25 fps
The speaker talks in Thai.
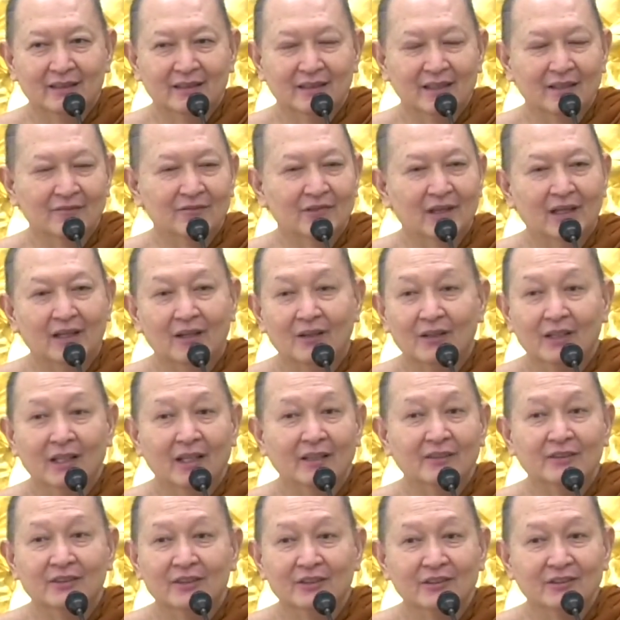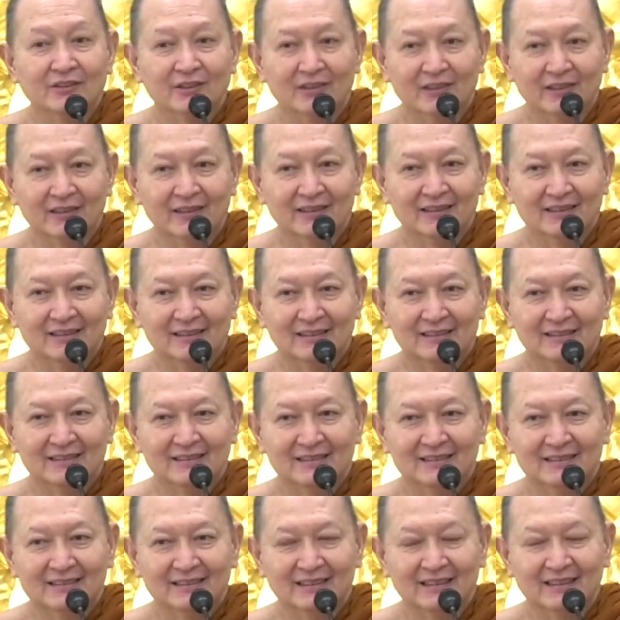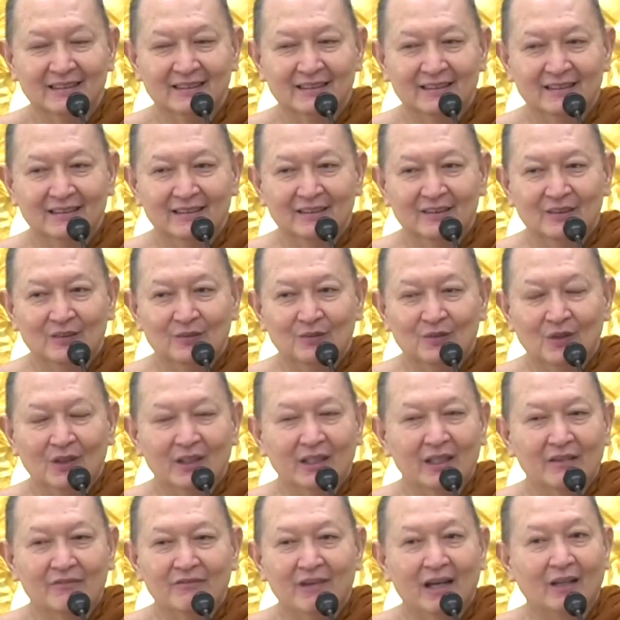แกฟังแล้วแกเฉยๆเพราะแก